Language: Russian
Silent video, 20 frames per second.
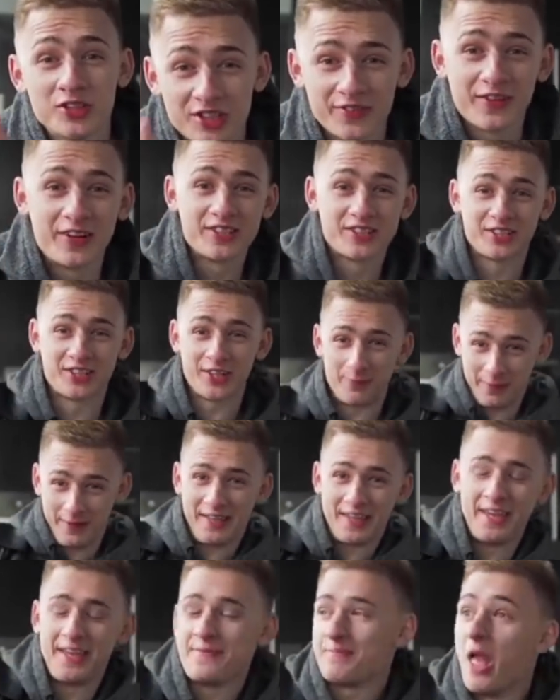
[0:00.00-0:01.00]
Живанши,
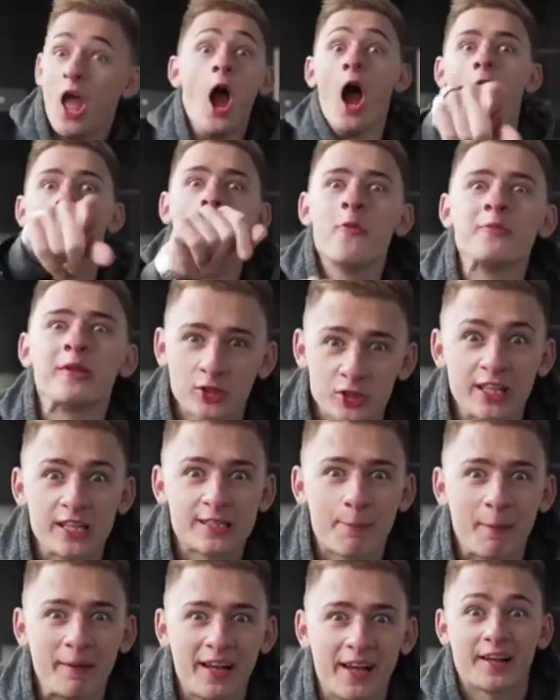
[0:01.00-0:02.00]
прикинь. А, у меня тоже
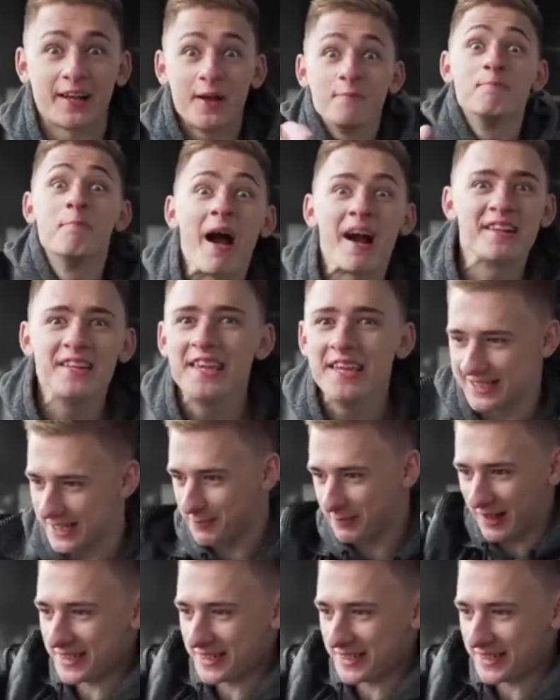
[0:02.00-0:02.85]
дядя подарок. Магнитик,